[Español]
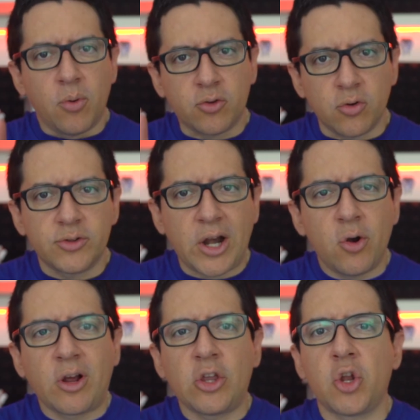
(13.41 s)
Pues
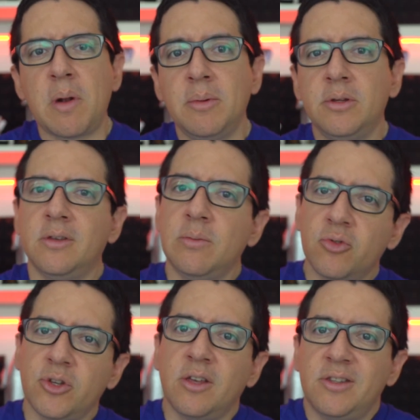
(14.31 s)
contrario a lo que normalmente
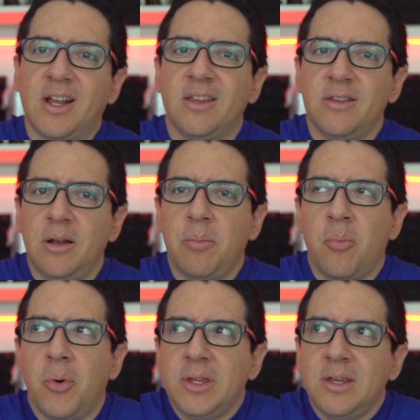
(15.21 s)
decimos en este canal,
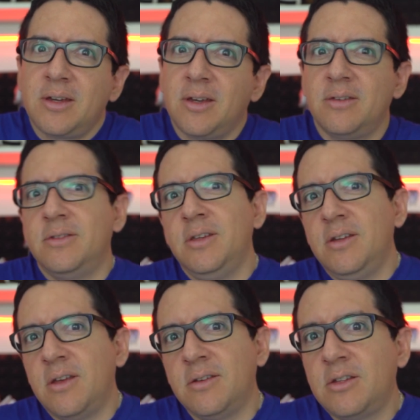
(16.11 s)
puede que sí
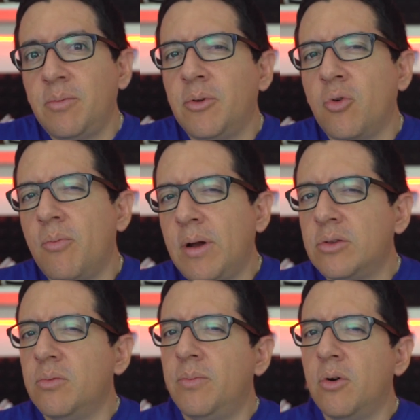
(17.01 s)
necesites
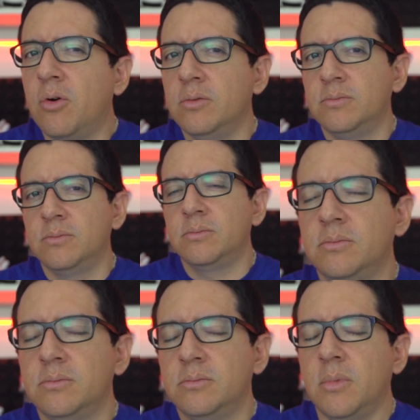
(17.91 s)
preocuparte un poco.
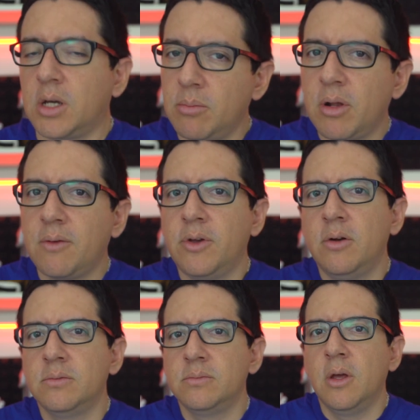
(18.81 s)
¿A qué me
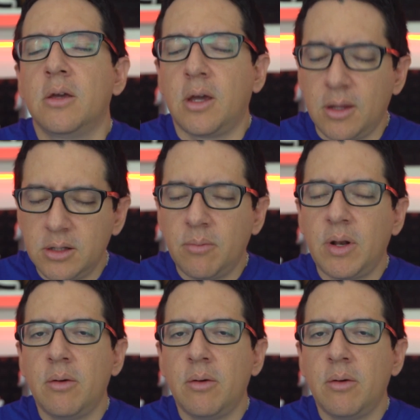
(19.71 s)
refiero? Quédate para